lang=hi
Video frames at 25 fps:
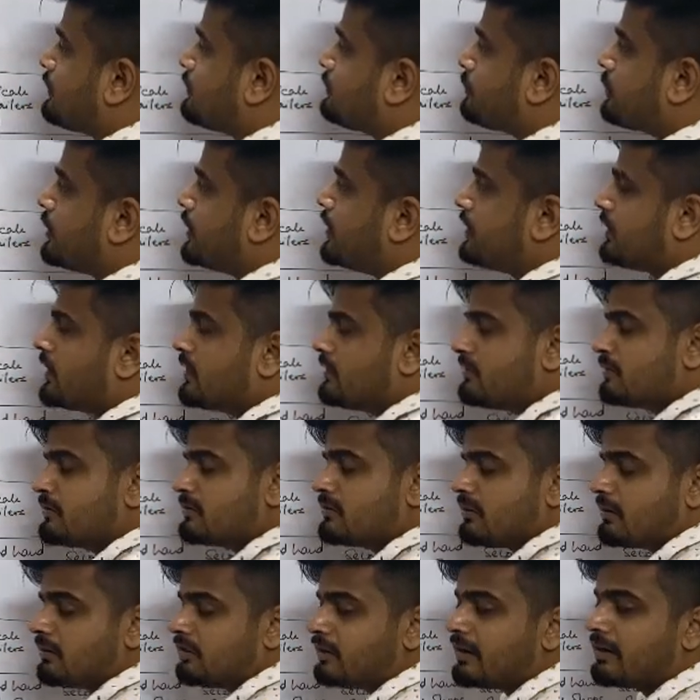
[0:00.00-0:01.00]

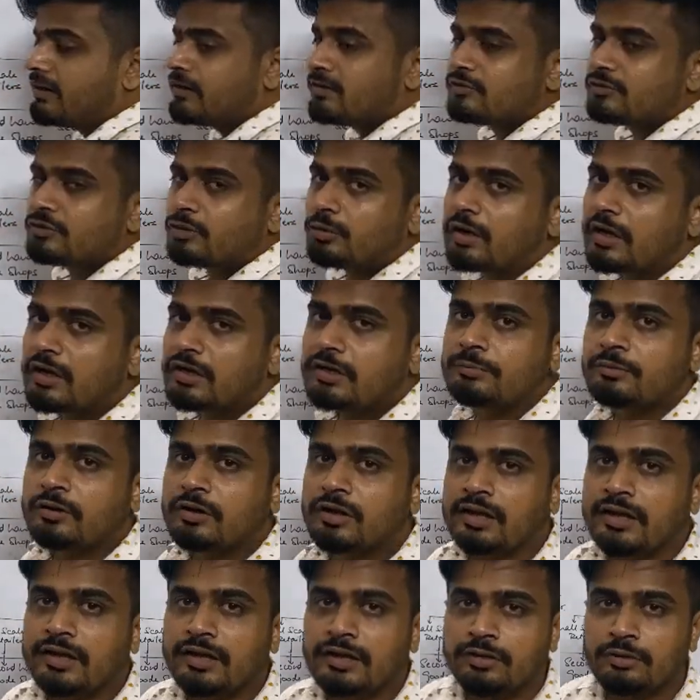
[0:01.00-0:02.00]
स्ट्रीट ट्रेडर्स जो गली
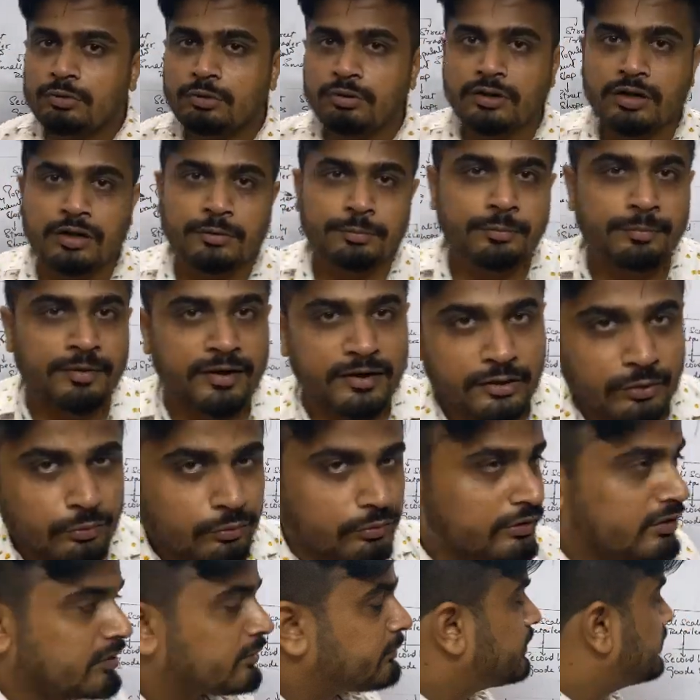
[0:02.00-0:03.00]
मोहल्ले के नुक्कड़ पे बैठे
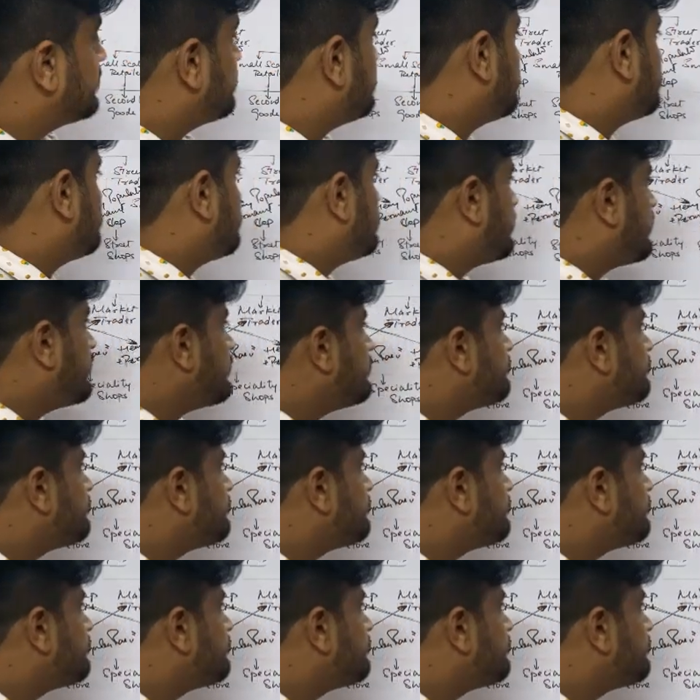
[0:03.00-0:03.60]
होते हैं बंदे ठीक